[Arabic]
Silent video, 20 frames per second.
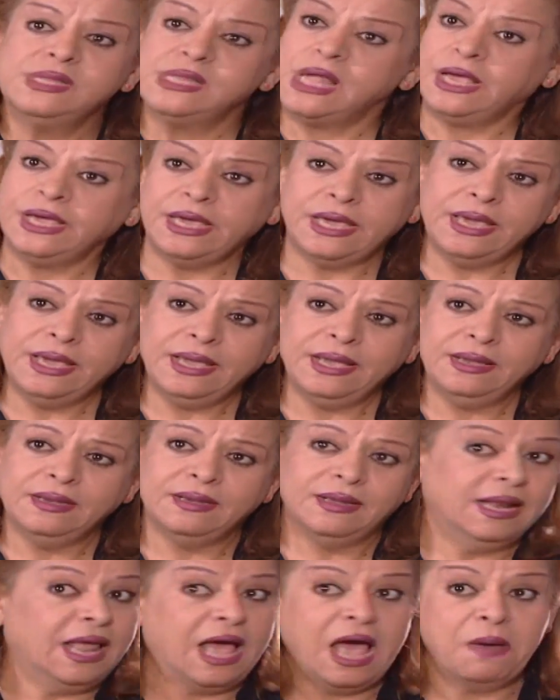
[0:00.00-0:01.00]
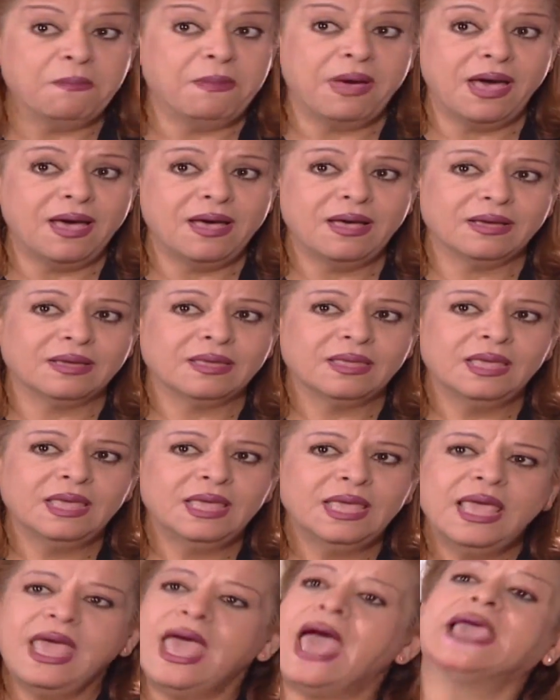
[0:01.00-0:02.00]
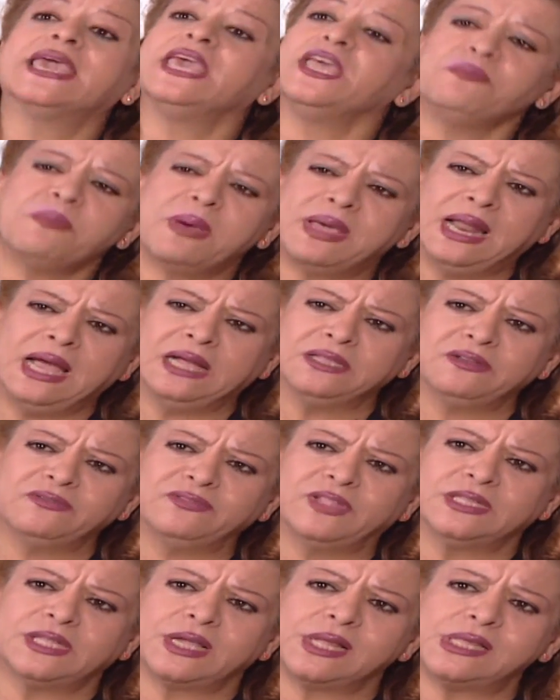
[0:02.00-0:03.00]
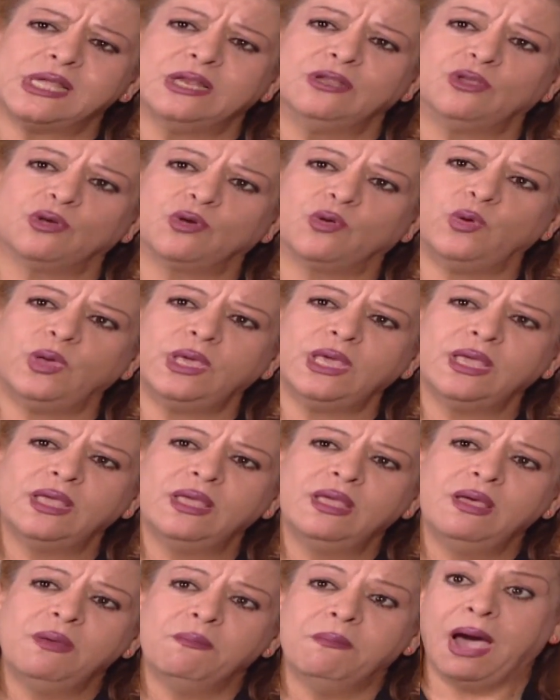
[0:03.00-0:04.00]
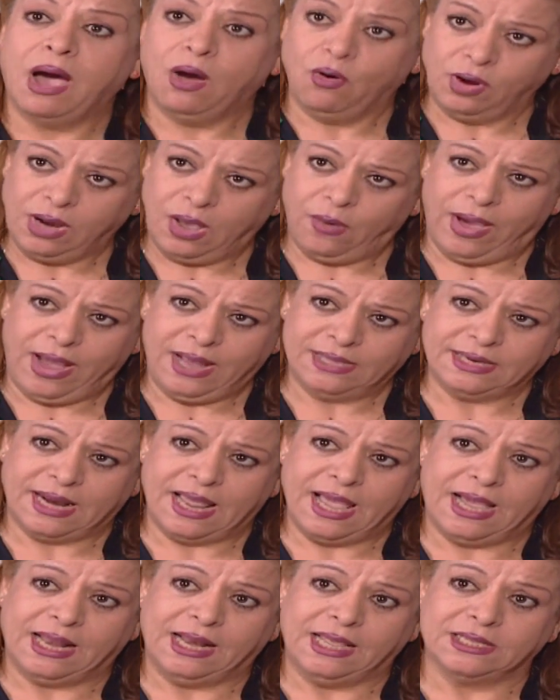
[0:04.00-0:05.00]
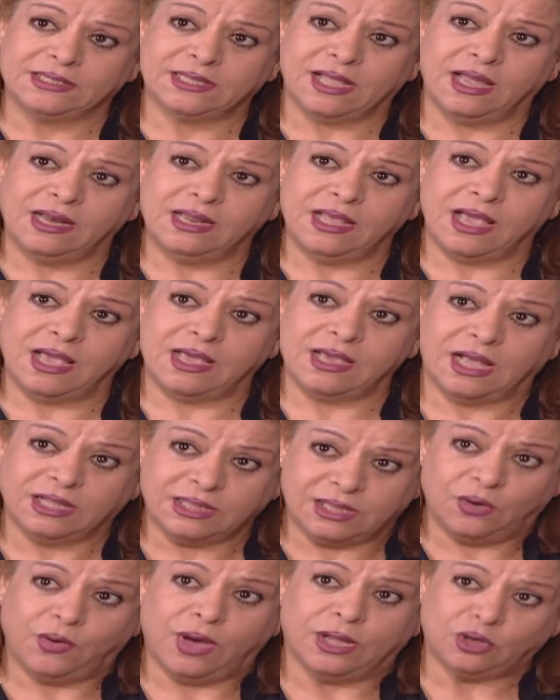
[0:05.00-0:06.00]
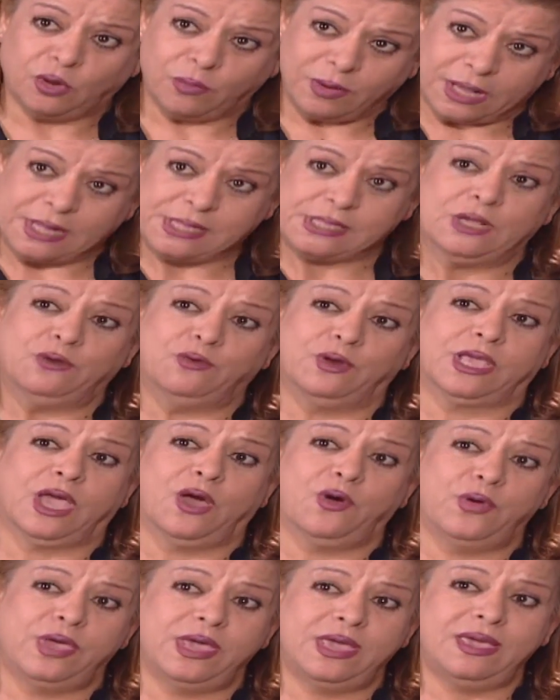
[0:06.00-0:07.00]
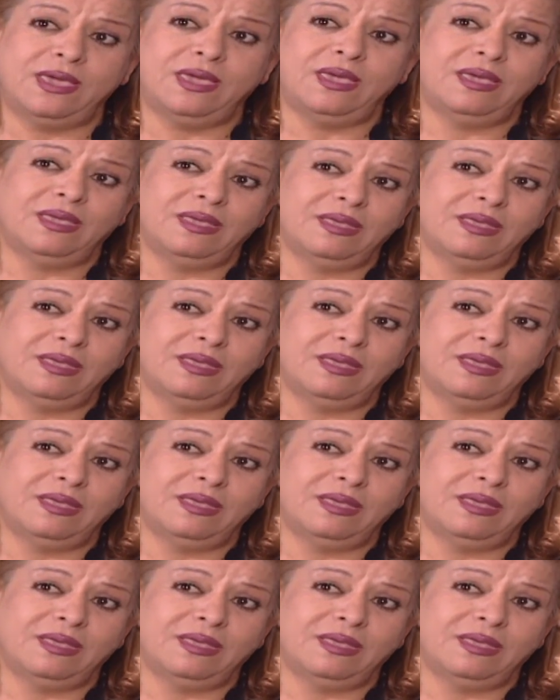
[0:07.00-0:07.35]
صحيح الحق معك اكيد ما راح تفضى تغسل وتكوي معقوله واحد رايح على ايطاليا يقضي وقته بالغسيل والكوي